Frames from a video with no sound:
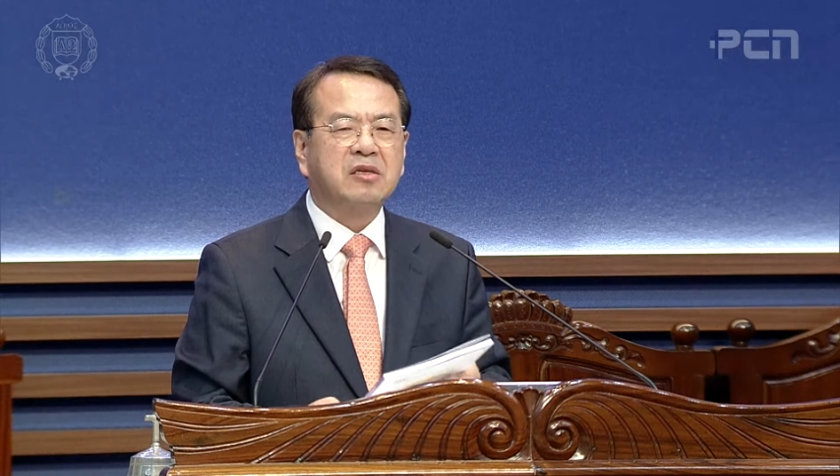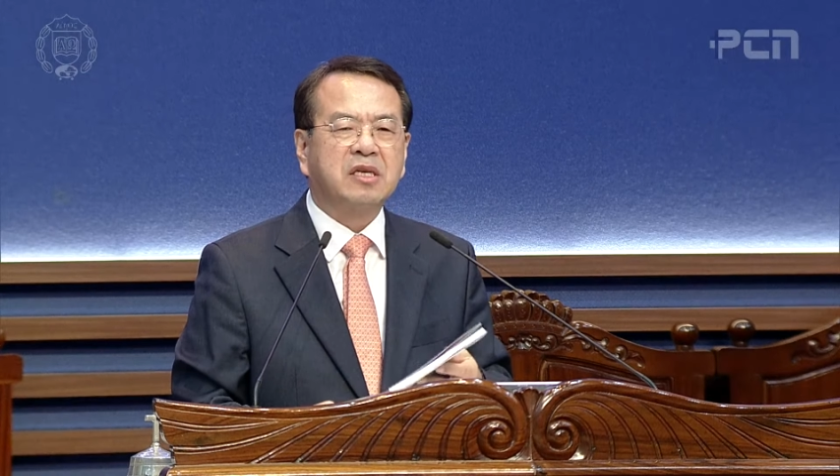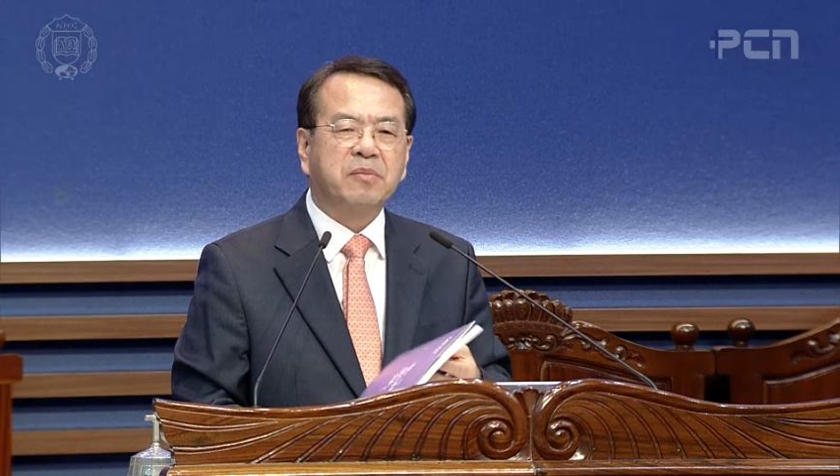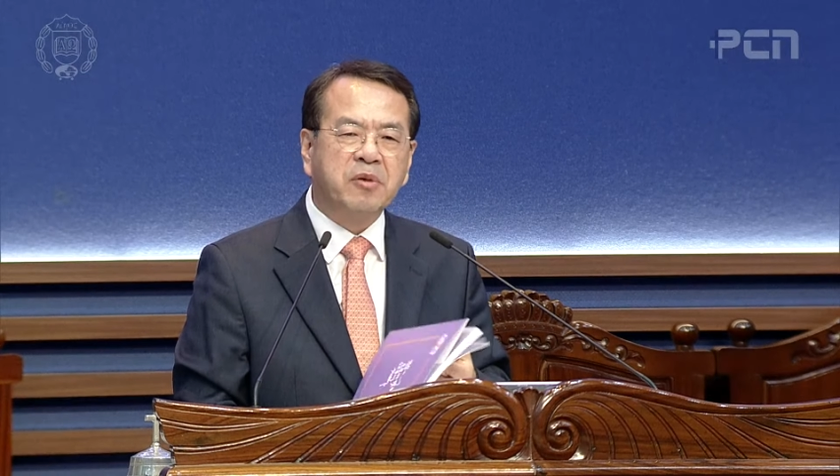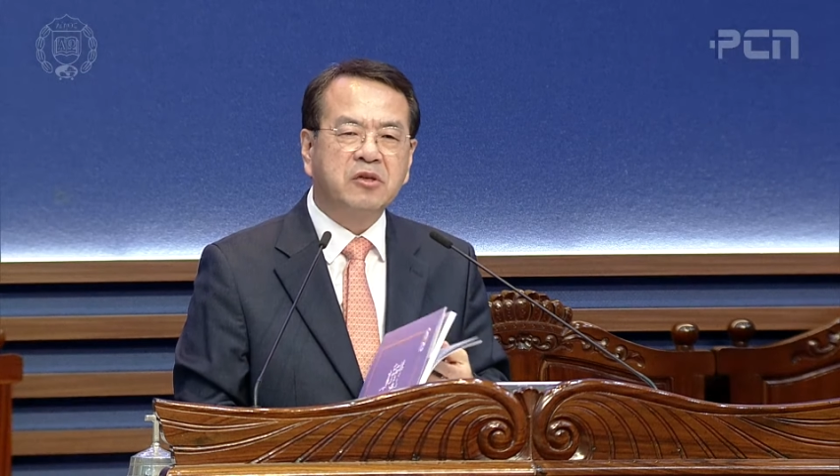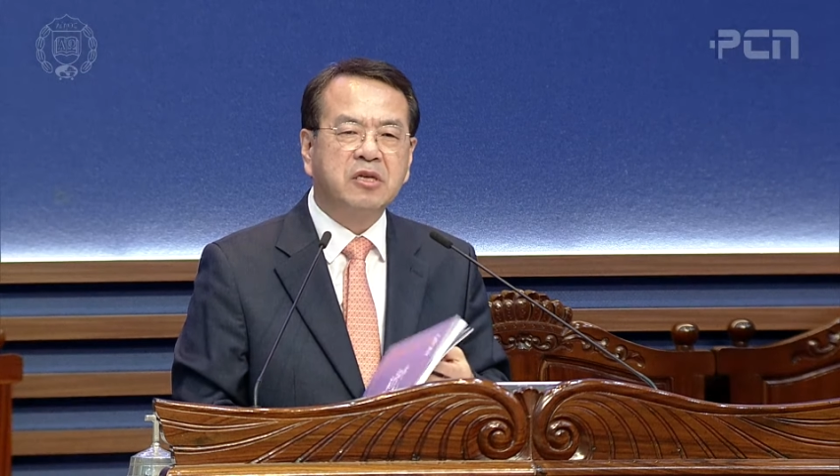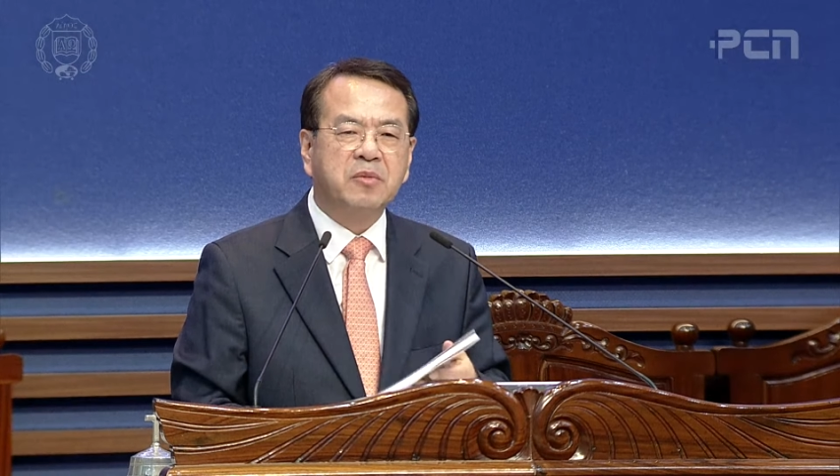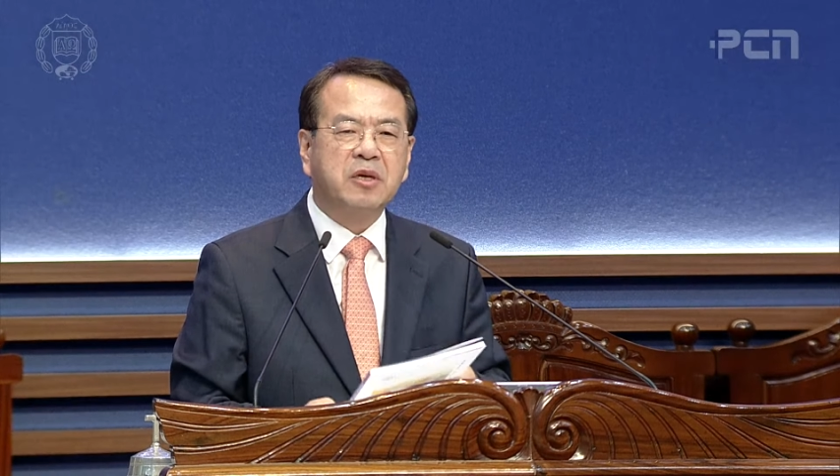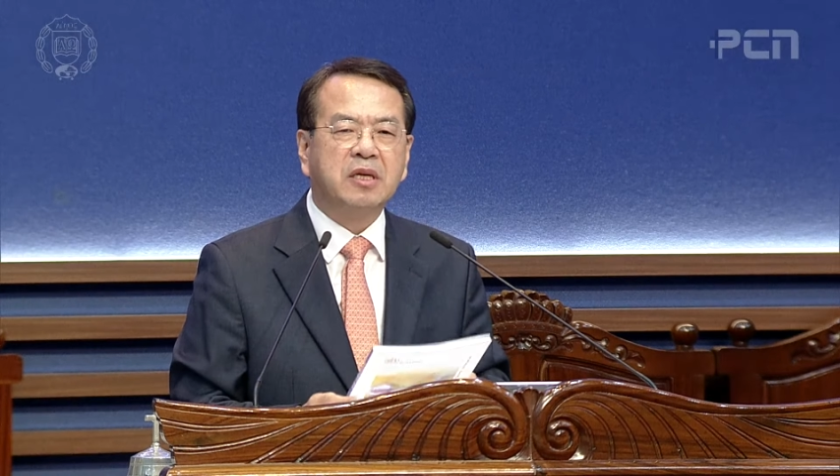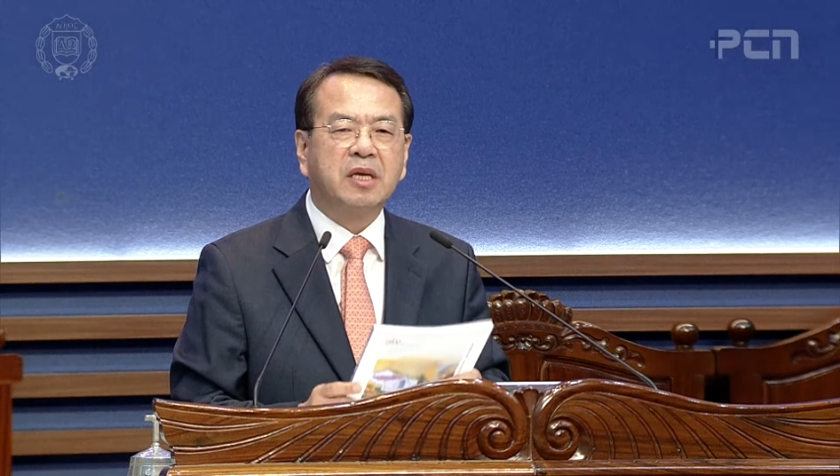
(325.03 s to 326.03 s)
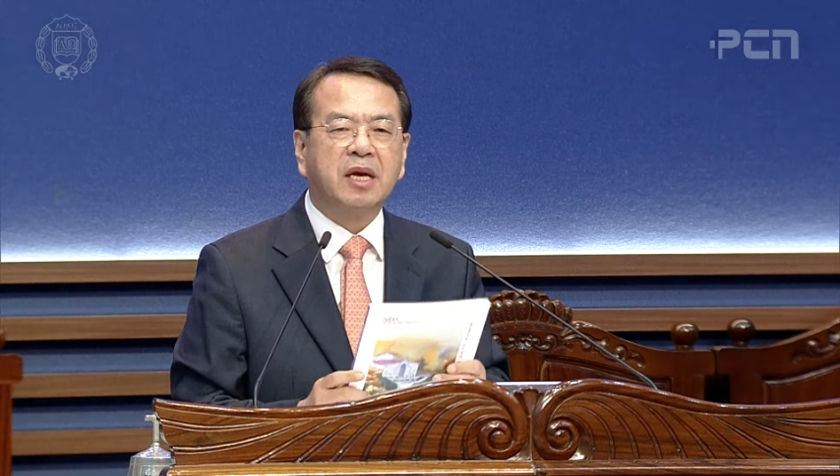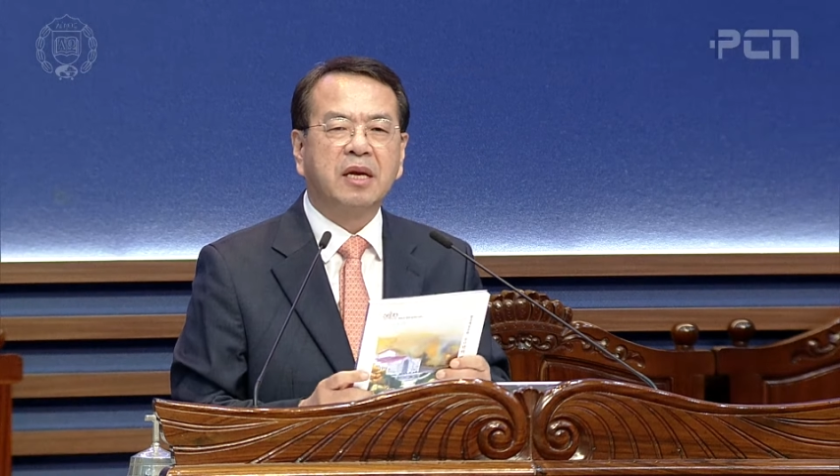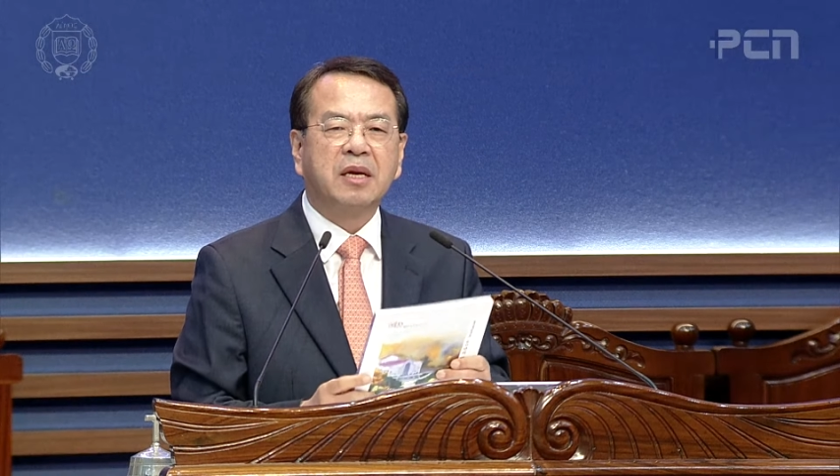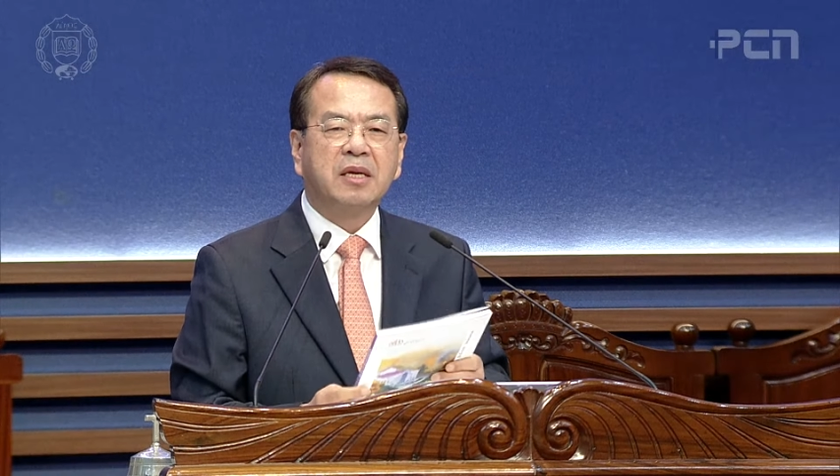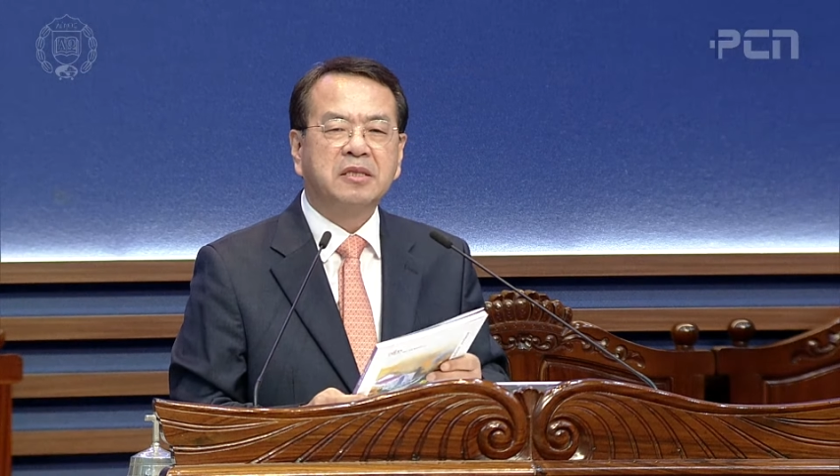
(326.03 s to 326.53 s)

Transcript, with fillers: 이게 펼치면 이게